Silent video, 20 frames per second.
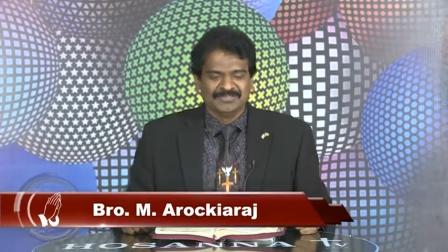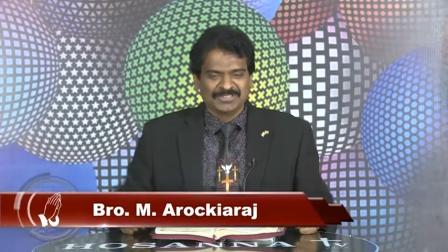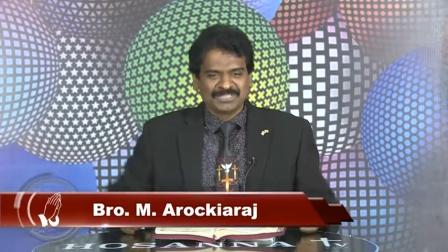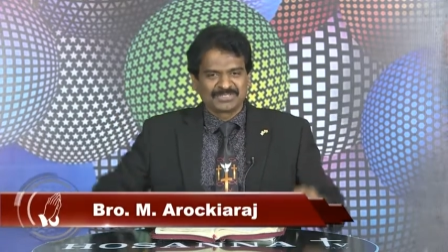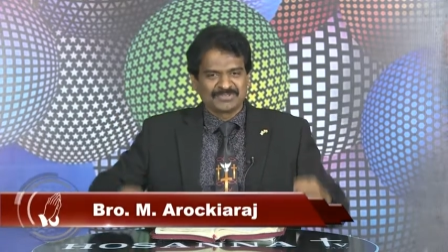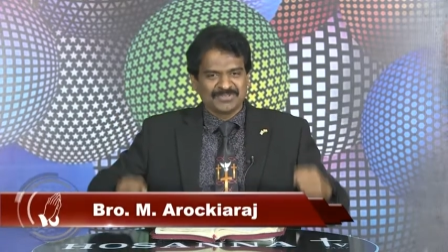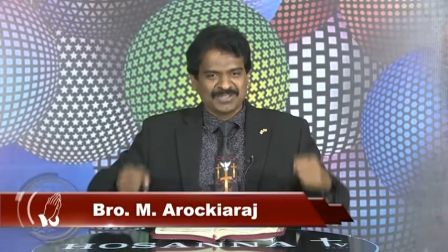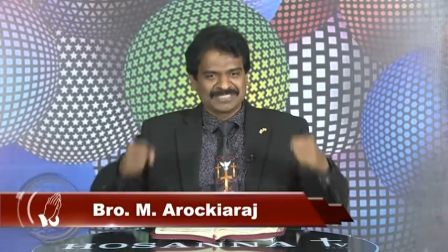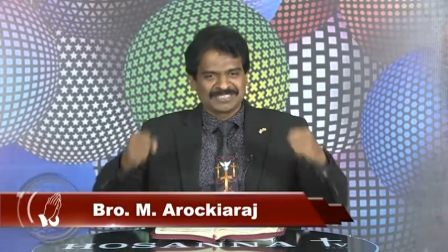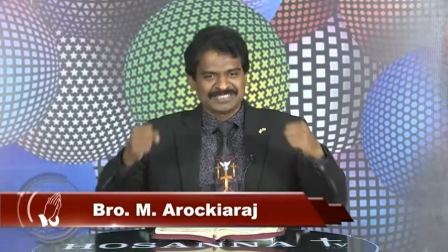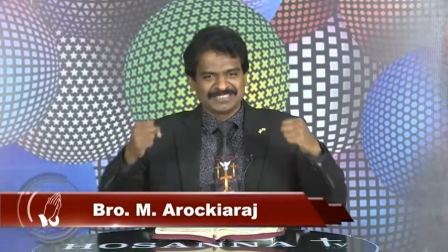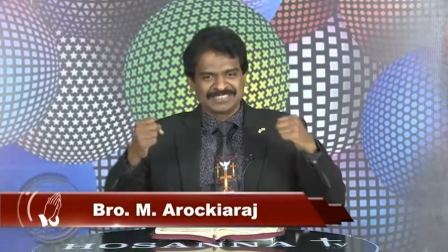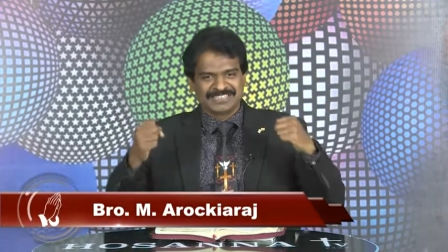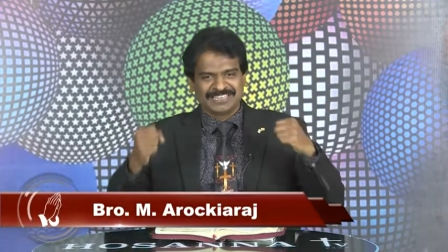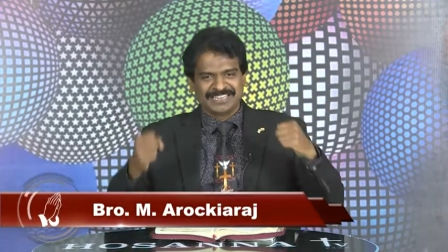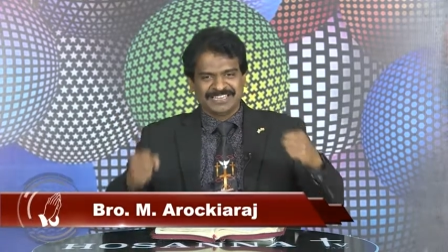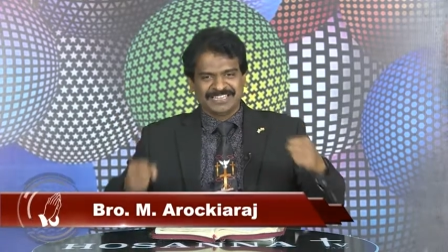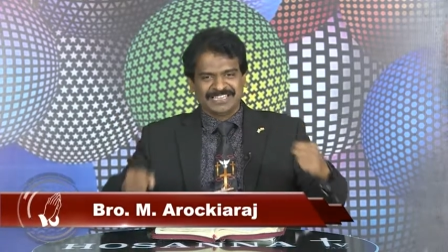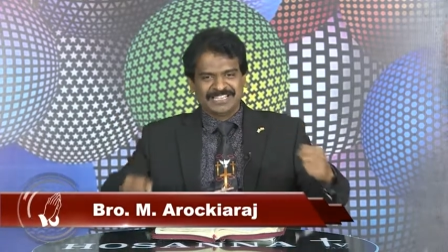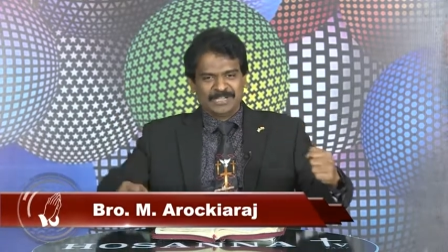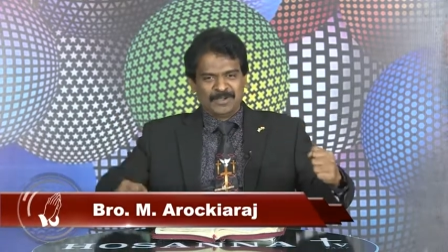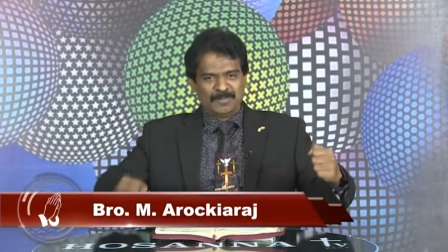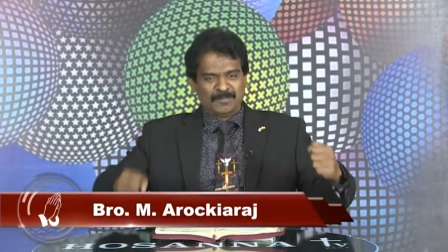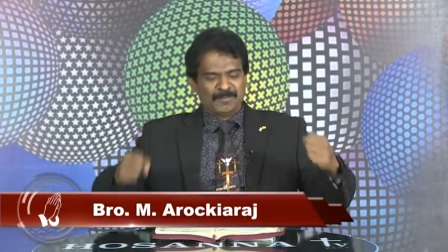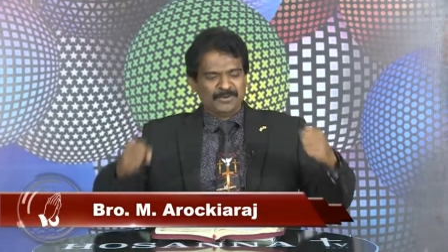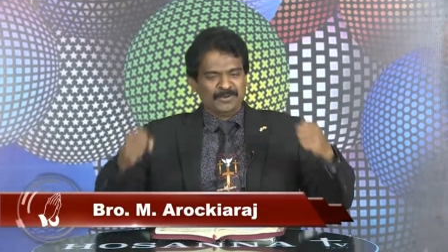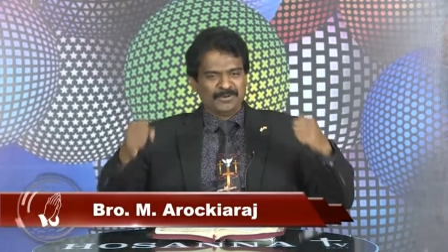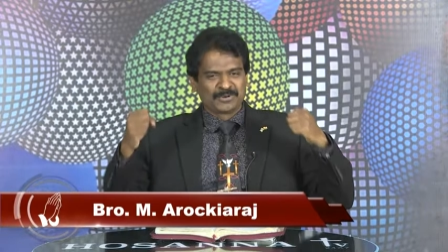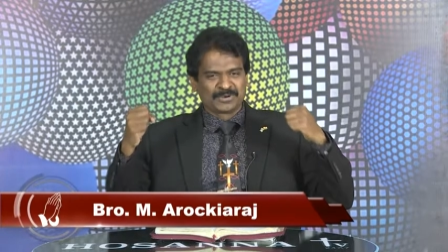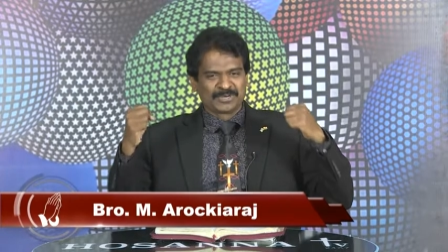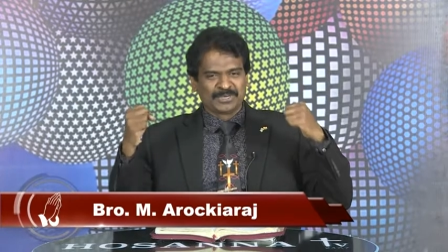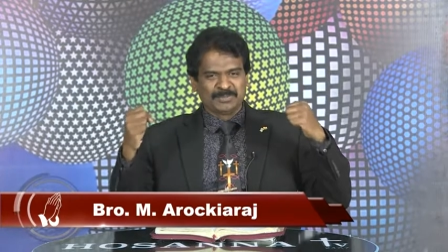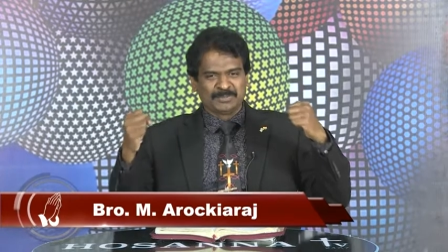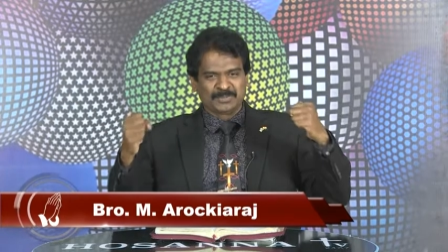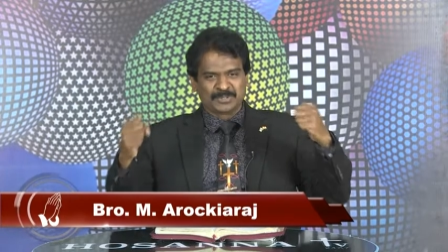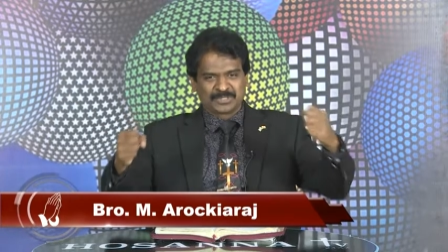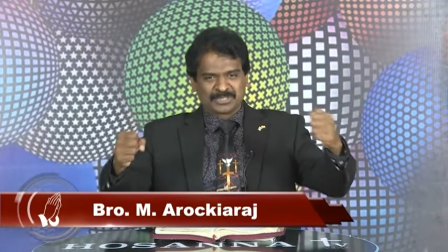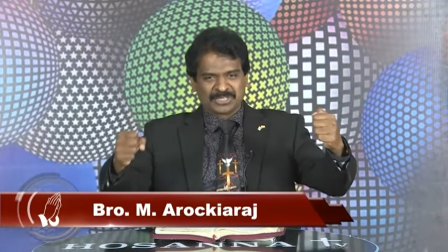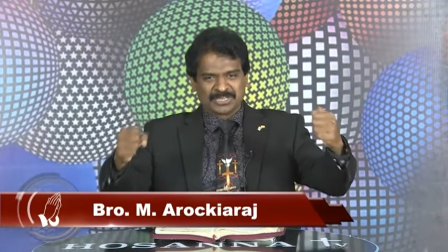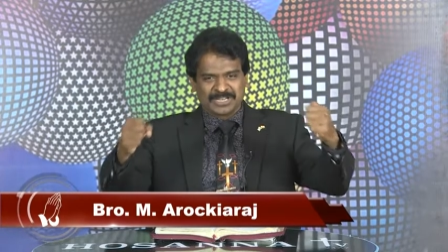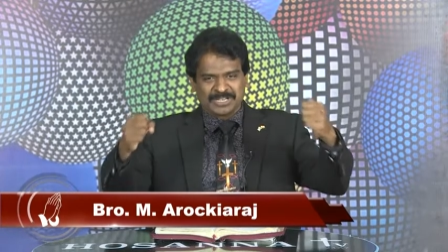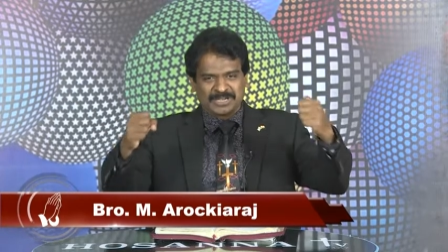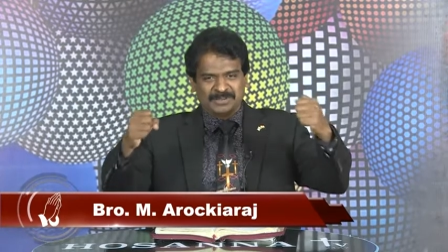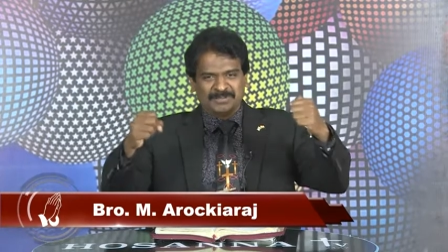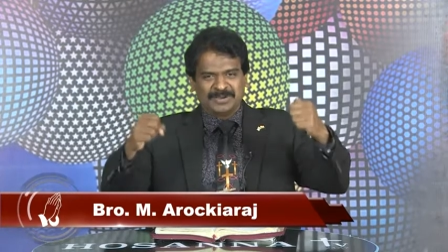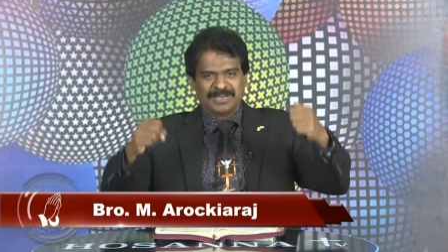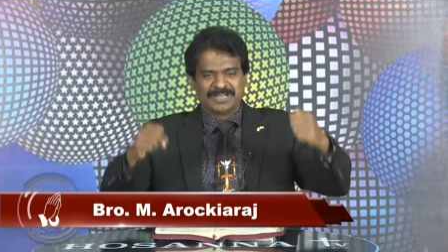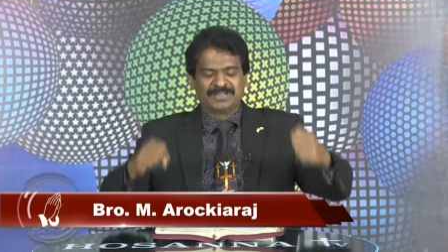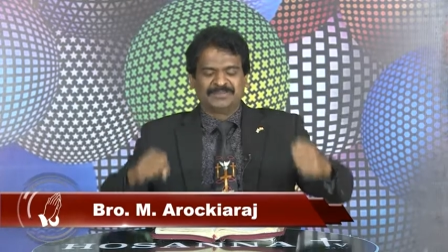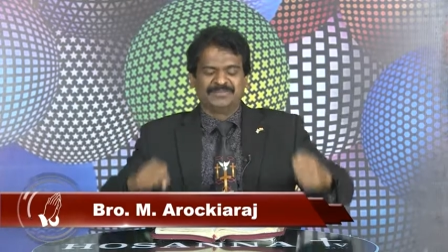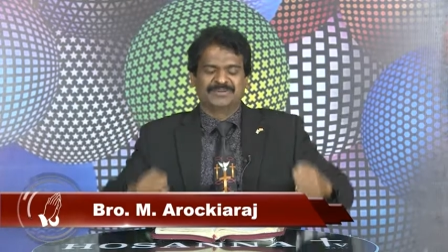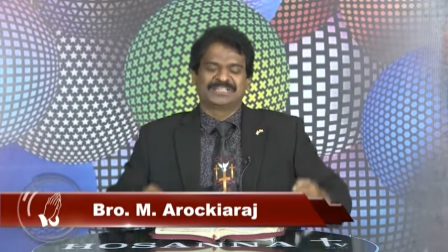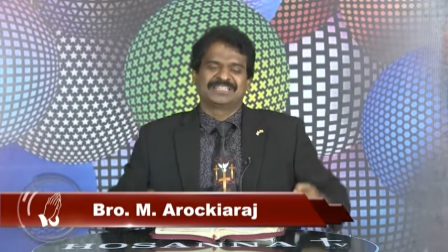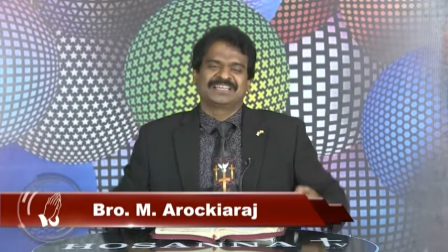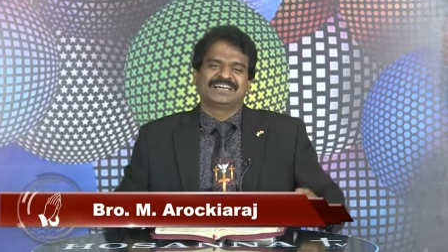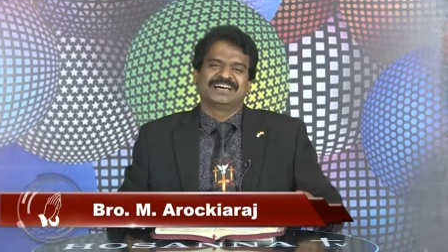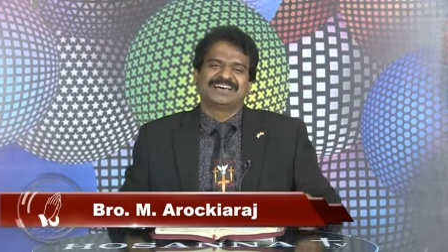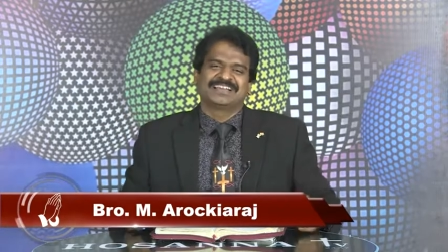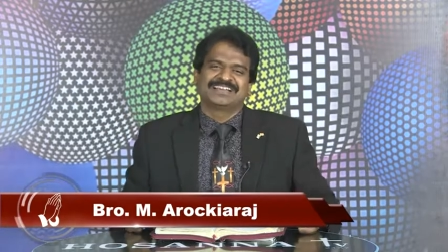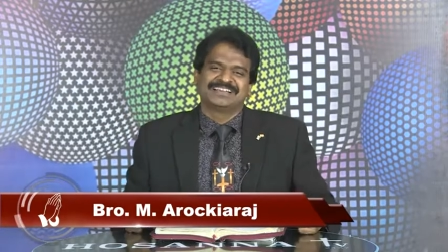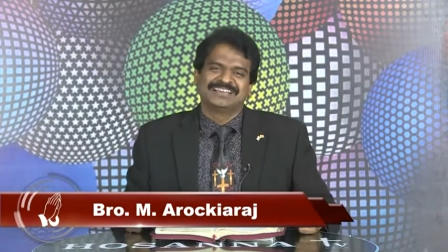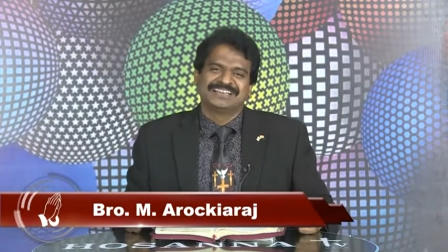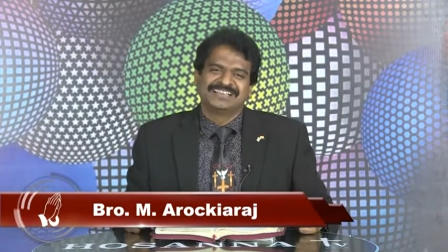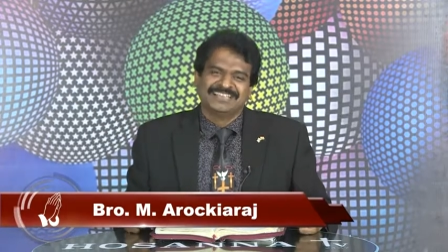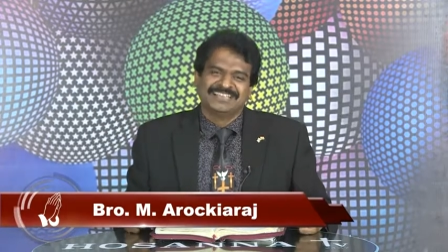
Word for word: விசுவாசத்தில் பூர்ண புருஷனாக மாறிவிட்டார்